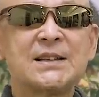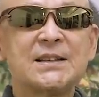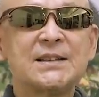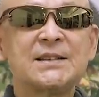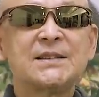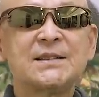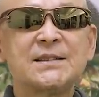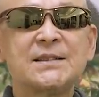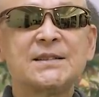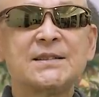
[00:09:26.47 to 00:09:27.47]

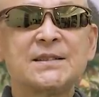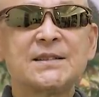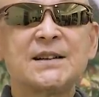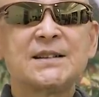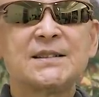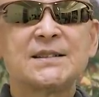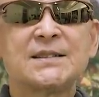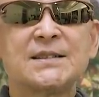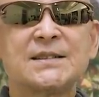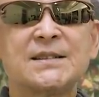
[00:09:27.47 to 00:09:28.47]
えー、が
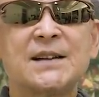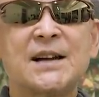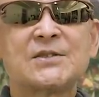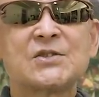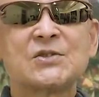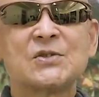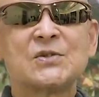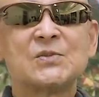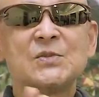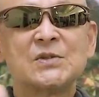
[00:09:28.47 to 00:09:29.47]
ある種
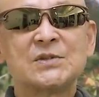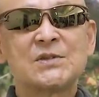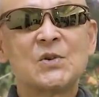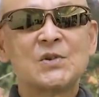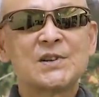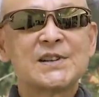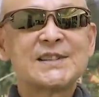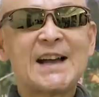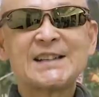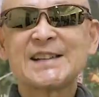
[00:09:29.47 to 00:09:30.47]
の
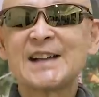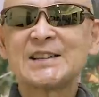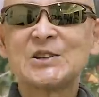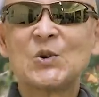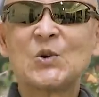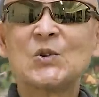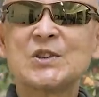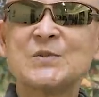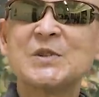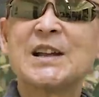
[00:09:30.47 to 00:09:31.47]
第3期黄金
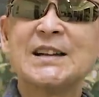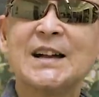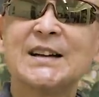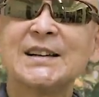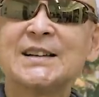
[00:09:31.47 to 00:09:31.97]
期みたいな、